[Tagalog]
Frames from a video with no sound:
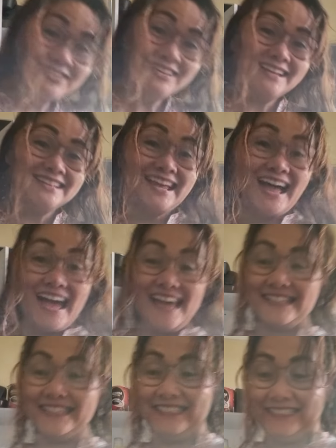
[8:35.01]
So, ayan
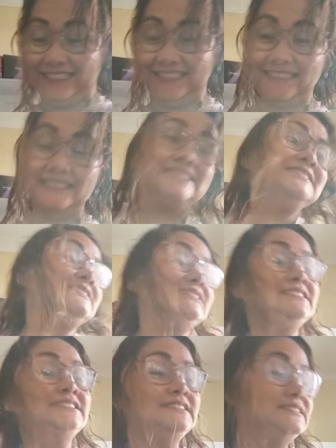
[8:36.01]
guys.
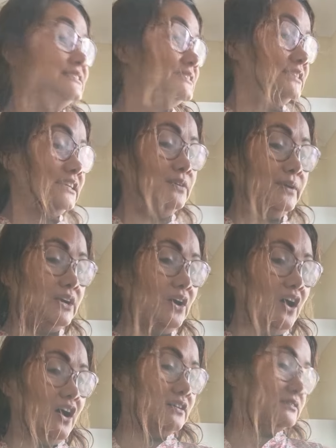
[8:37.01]
Here we
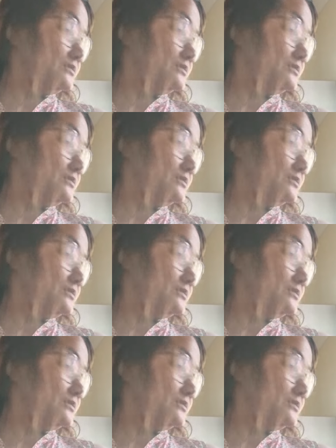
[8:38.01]
go.